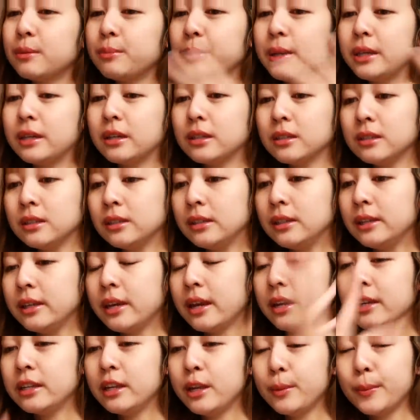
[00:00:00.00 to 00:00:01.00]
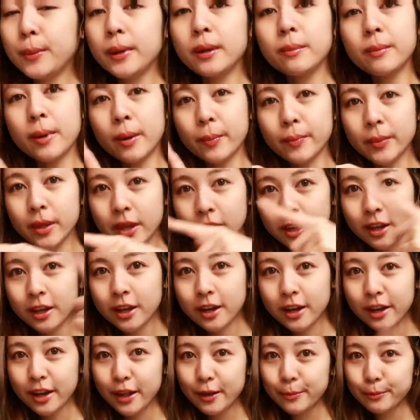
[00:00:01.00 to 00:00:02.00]
ริงๆมีหนังสือเรียนที่เป็นแบบ
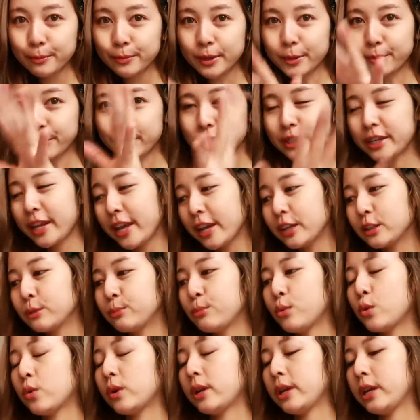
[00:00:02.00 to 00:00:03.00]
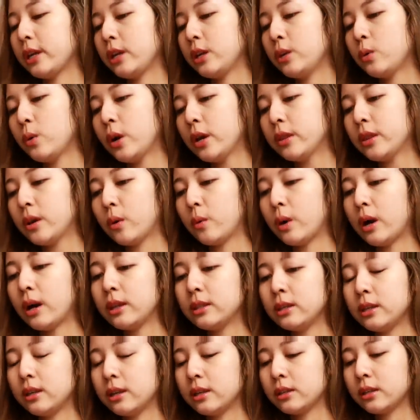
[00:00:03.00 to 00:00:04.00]
เล่มแบบเหมือน textbook อะไรอย่างนี้ด้วยแต่ว่า
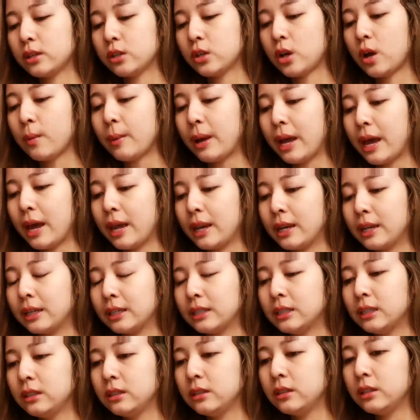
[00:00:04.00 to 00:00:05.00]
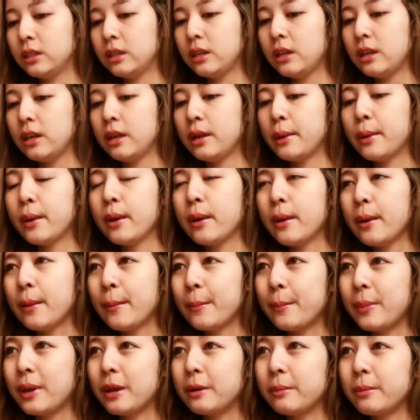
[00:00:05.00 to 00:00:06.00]
จริงอาจจะชอบอ่านหนังสือที่
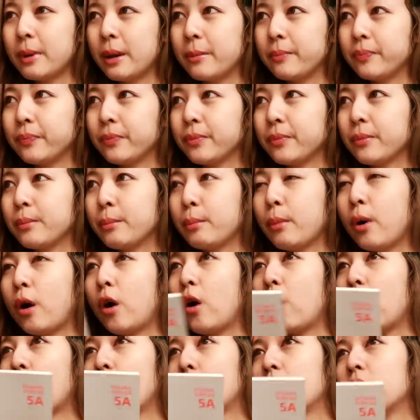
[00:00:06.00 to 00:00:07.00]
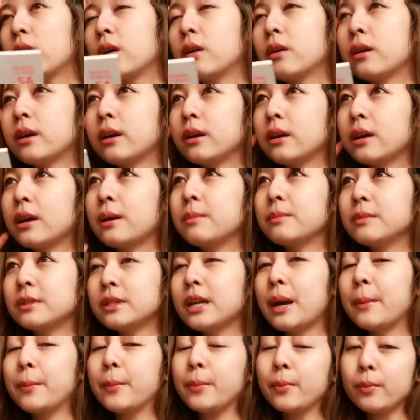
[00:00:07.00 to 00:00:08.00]
เป็นแบบบอก
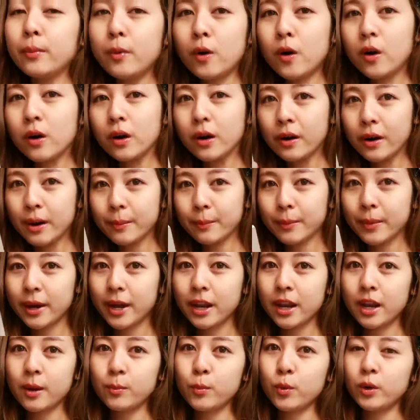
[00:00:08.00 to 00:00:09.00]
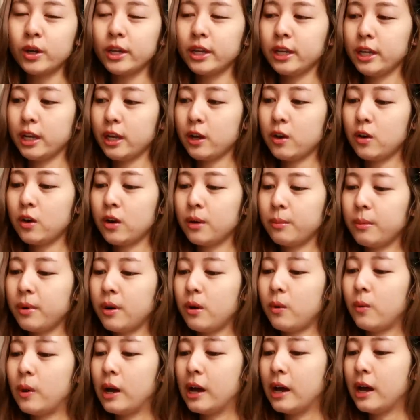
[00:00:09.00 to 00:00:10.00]
คำศัพท์บอก grammar ทั้งหมดอะไรอย่างนี้ก่อนเพ
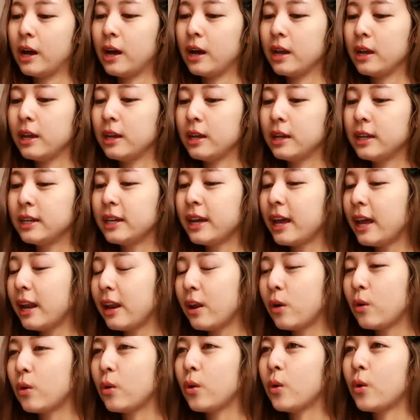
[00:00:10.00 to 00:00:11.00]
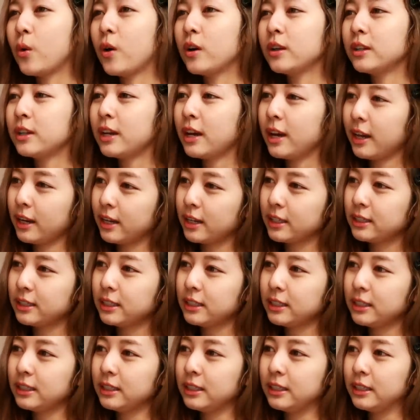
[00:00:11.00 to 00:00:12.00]
ราะว่าถ้าเราอ่านหนัง
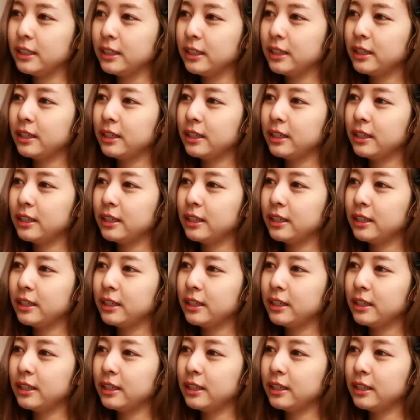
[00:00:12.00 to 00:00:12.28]
สือ